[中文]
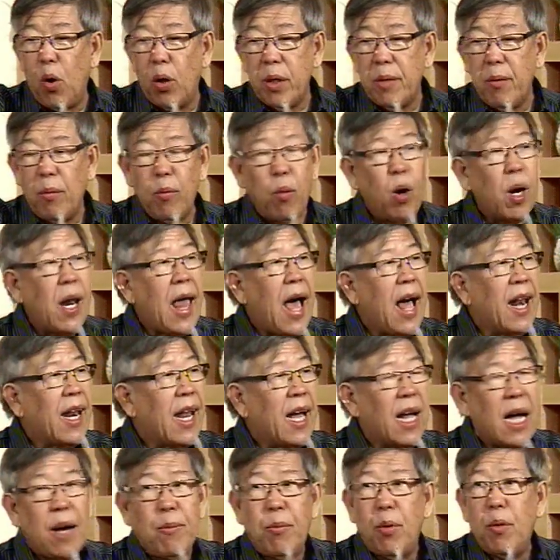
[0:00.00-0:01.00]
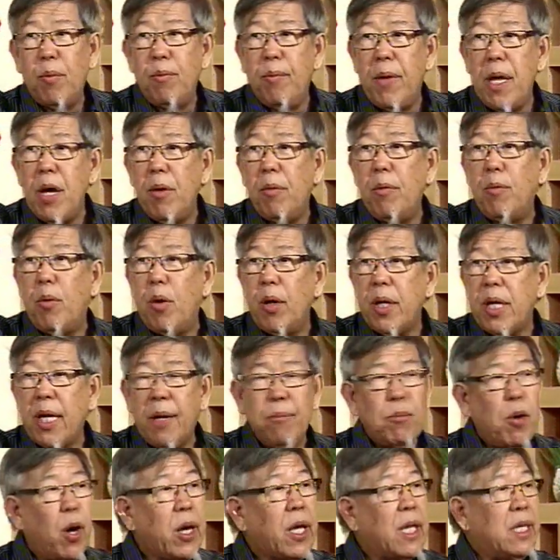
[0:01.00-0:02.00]
我我拉冷啊，没没有
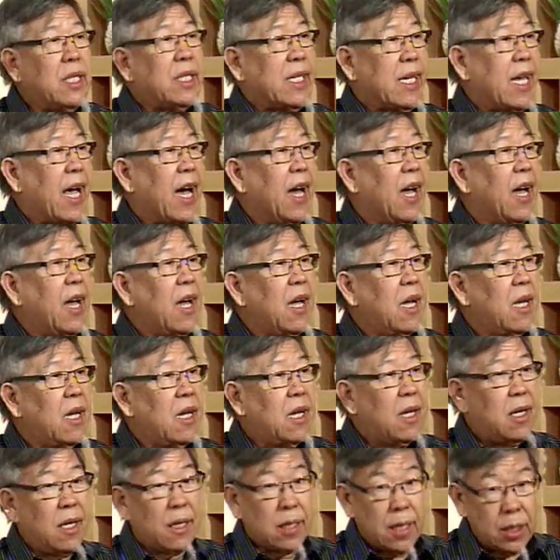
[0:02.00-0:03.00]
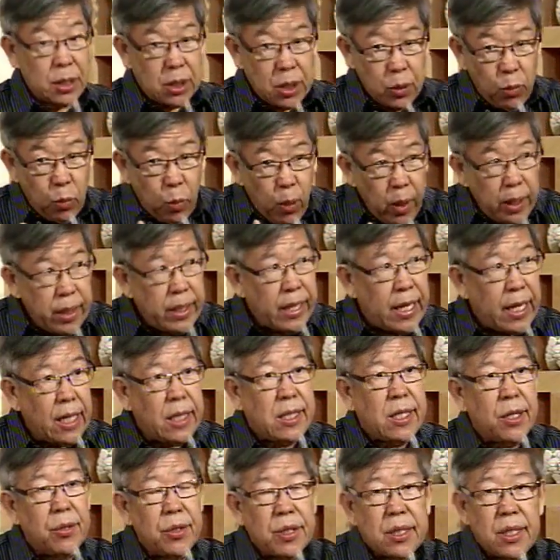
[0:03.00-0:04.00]
跟没关系啊，但是问
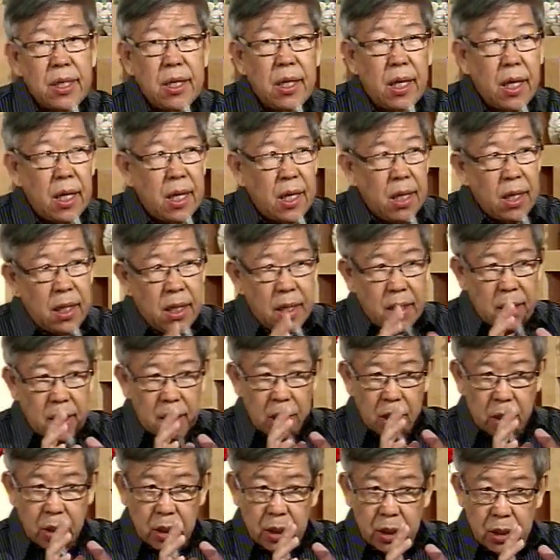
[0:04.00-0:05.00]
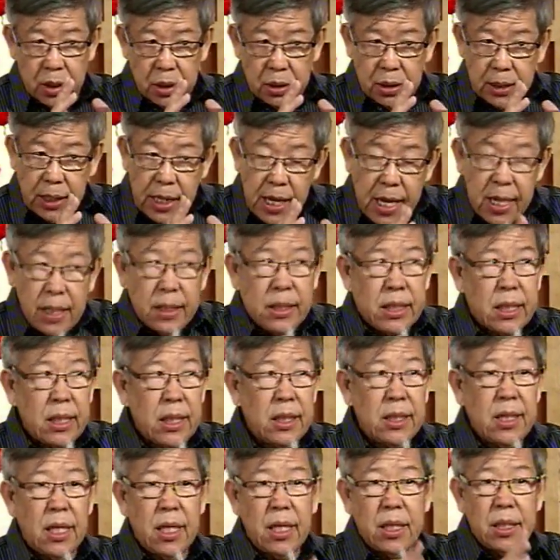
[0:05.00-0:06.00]
题就是这一
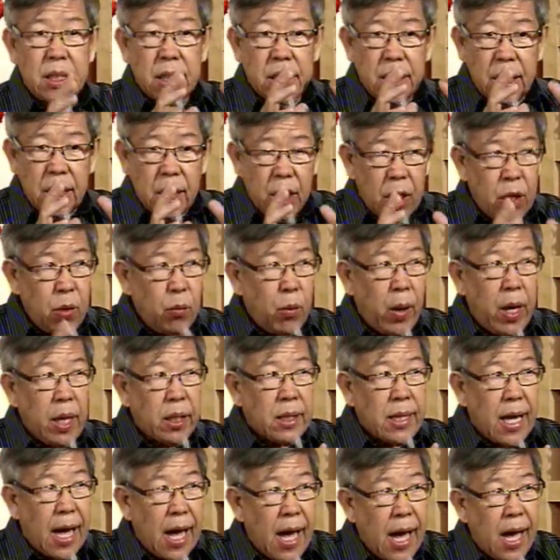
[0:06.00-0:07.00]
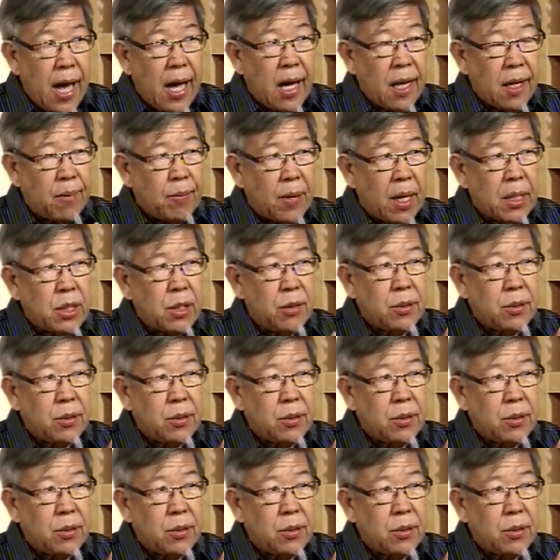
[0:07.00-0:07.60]
次呢，是因为他马